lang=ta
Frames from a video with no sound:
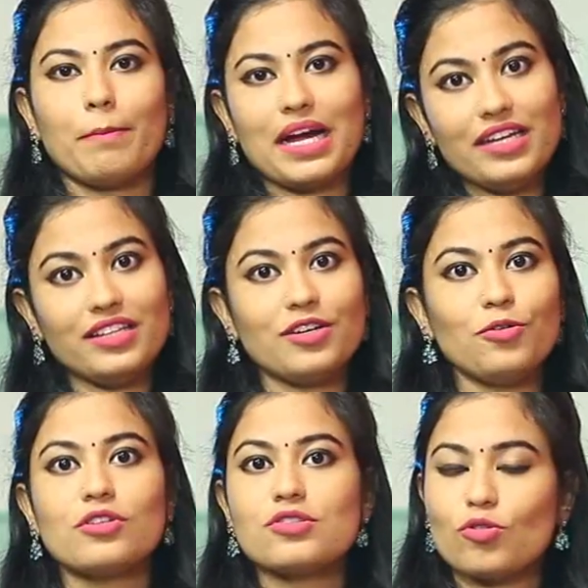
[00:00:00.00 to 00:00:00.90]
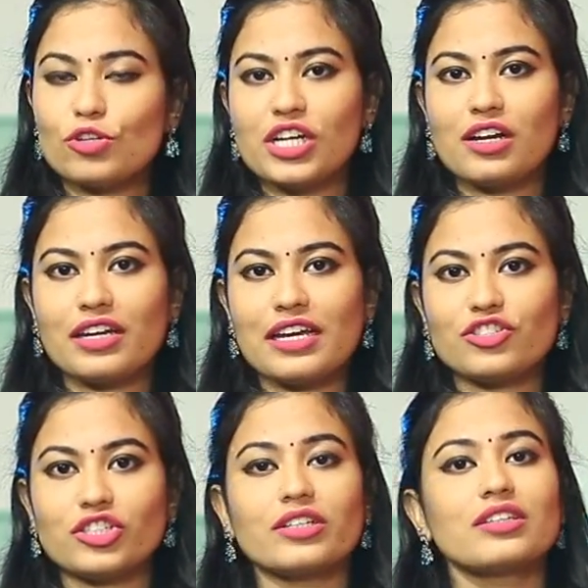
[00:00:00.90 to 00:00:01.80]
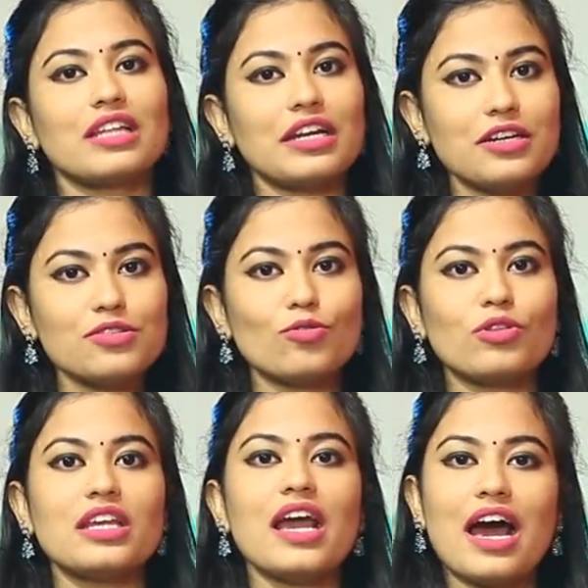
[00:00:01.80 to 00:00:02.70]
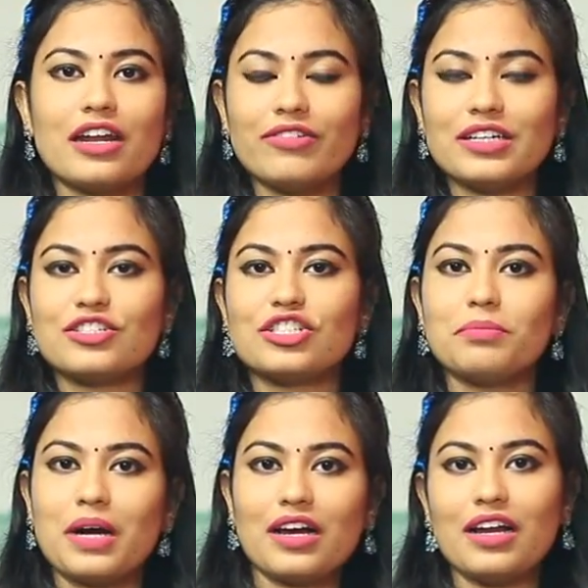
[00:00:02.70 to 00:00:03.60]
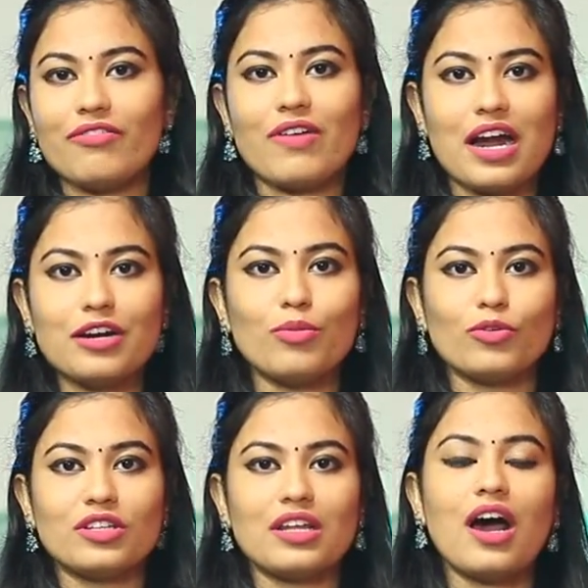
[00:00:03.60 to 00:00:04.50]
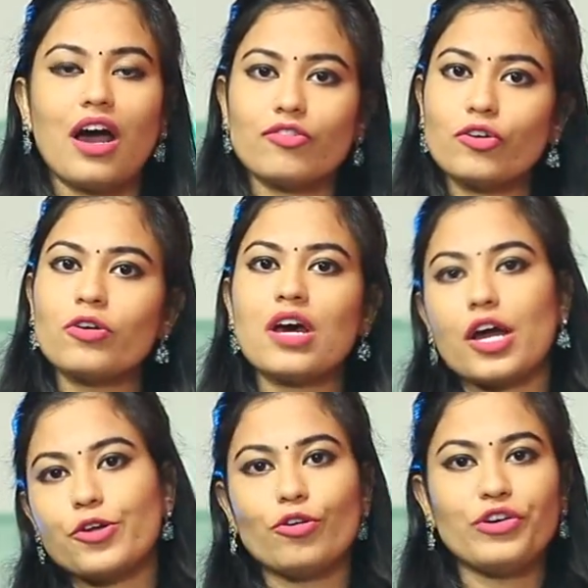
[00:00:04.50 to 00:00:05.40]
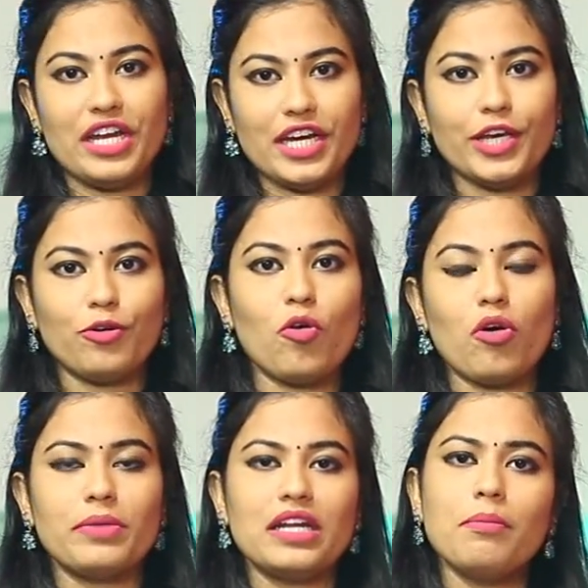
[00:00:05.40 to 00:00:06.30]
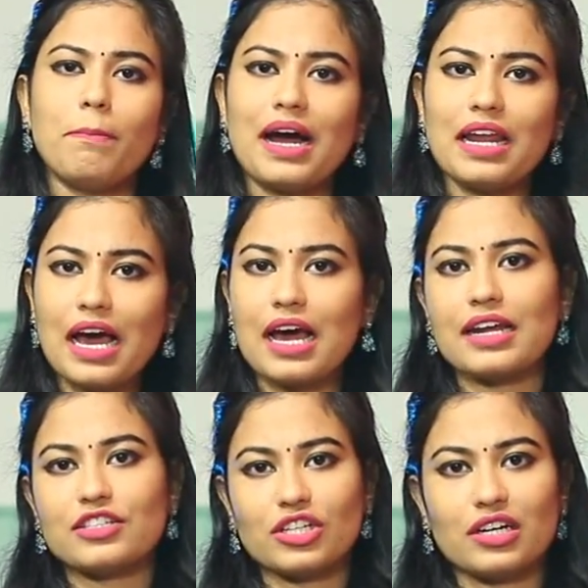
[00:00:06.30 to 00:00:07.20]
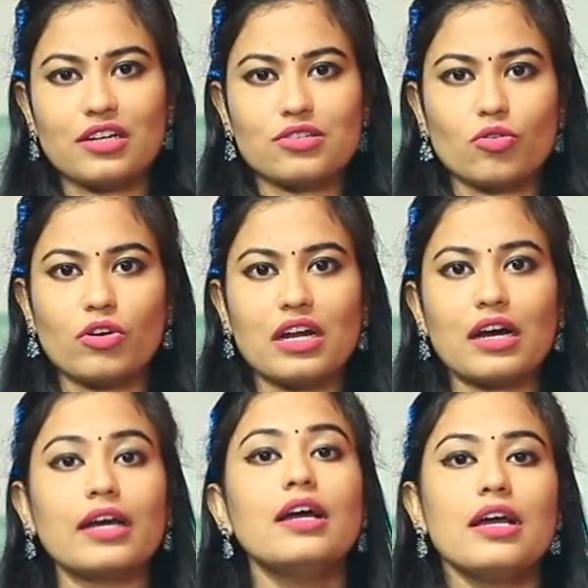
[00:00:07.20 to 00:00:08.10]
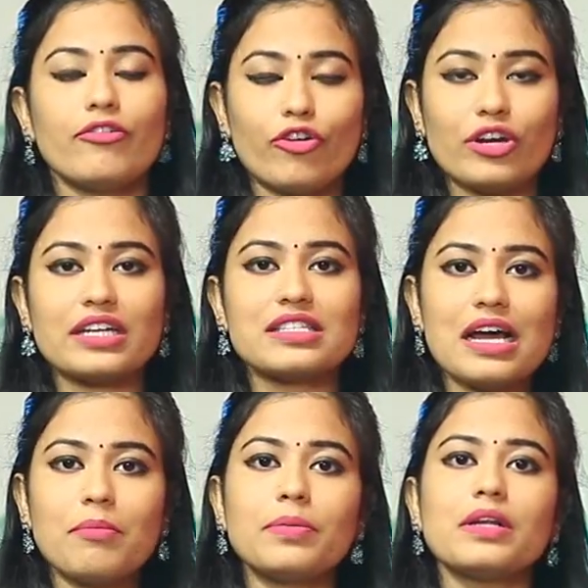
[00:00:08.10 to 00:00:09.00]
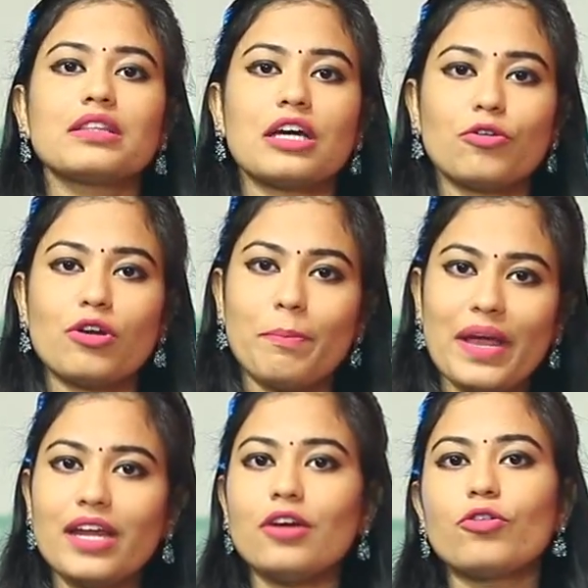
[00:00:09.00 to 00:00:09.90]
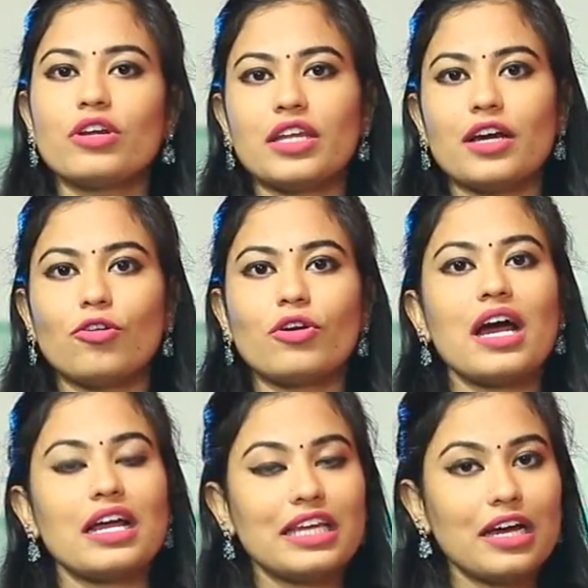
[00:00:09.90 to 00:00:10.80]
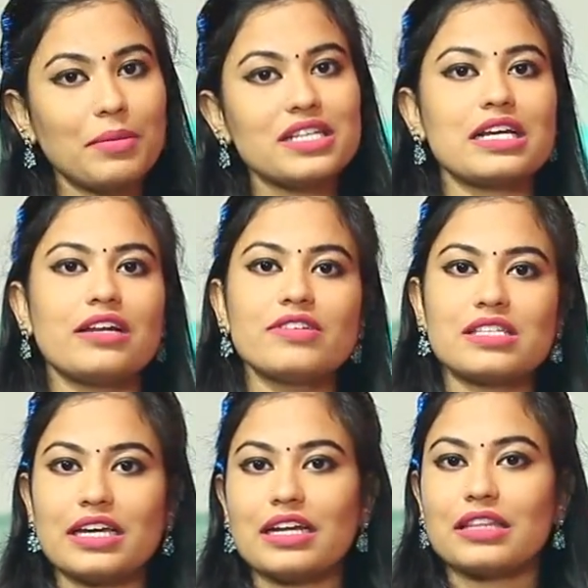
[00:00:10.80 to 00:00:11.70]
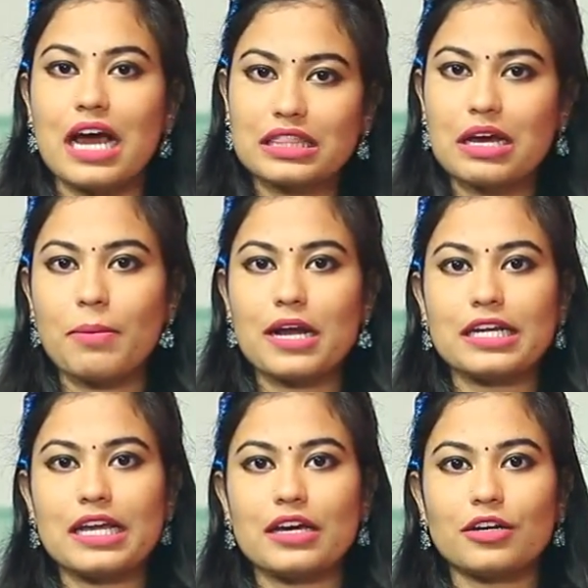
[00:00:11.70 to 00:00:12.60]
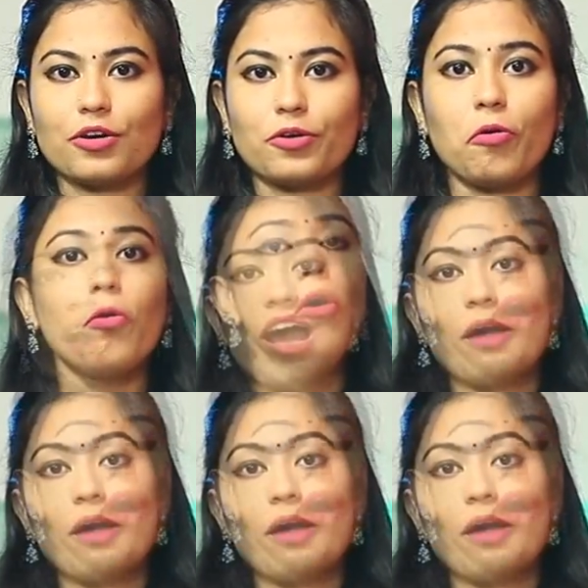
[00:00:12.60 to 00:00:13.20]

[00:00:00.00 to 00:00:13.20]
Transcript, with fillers: மனிதன் ஒரு சோஷியல் கிரியேச்சர் தன்னை சுற்றி அரவணைச்சு மக்களை வாழும்போது தான் அவனோட ஆயுளும் நீடிக்கும் அப்படின்னு பல ஆராய்ச்சிகளில் சொல்கிறாங்க ஃபார் எக்ஸாம்பிள் தன்னோட பேர குழந்தைகளோட அதிகமாக செலவு செய்கிற தாத்தா பாட்டியாக இருக்கட்டும்